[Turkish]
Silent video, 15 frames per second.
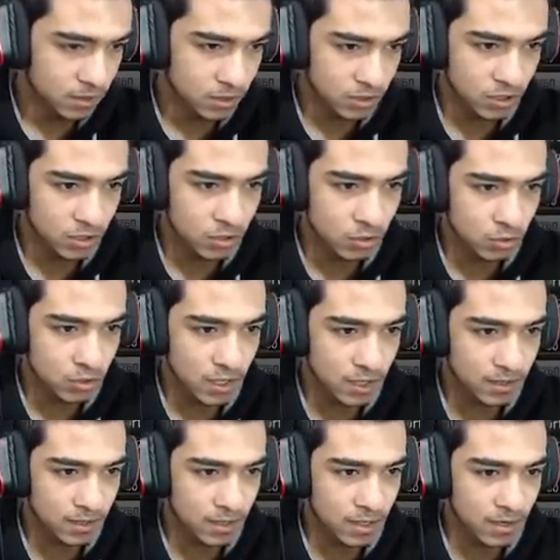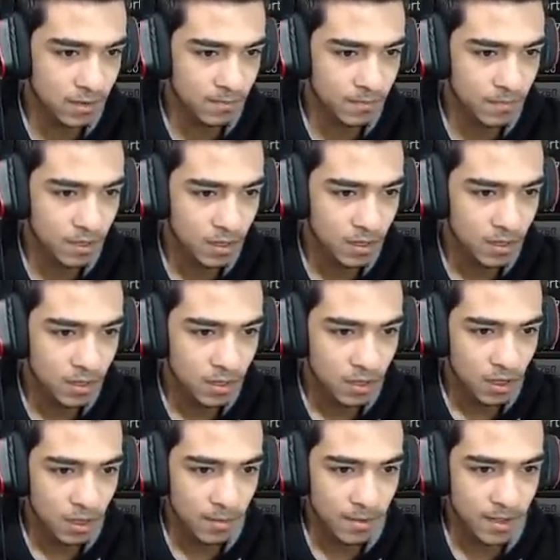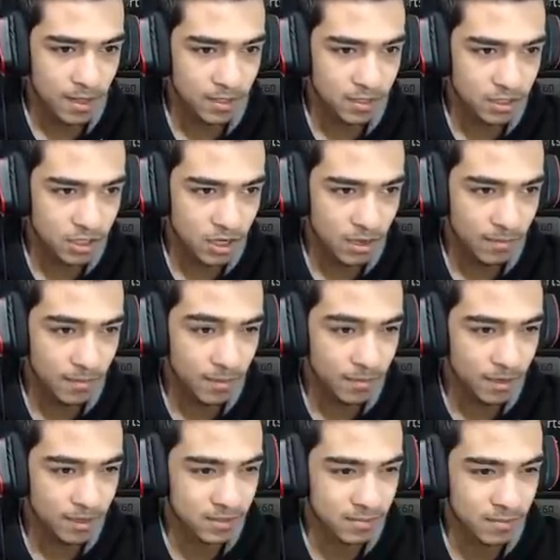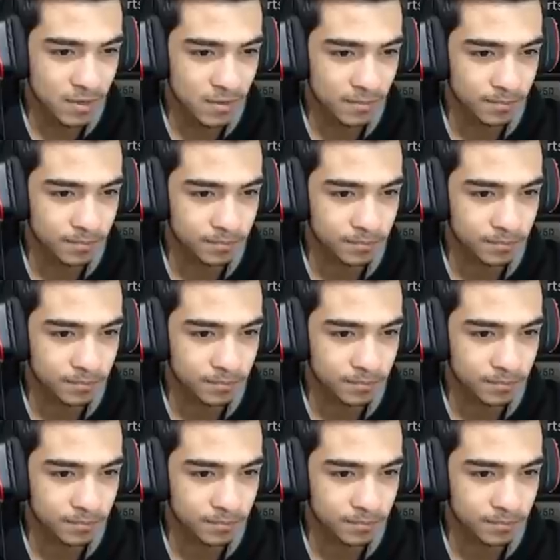Şimdi yükselt diyelim. Ama yanlış şey yapmam lazım benim.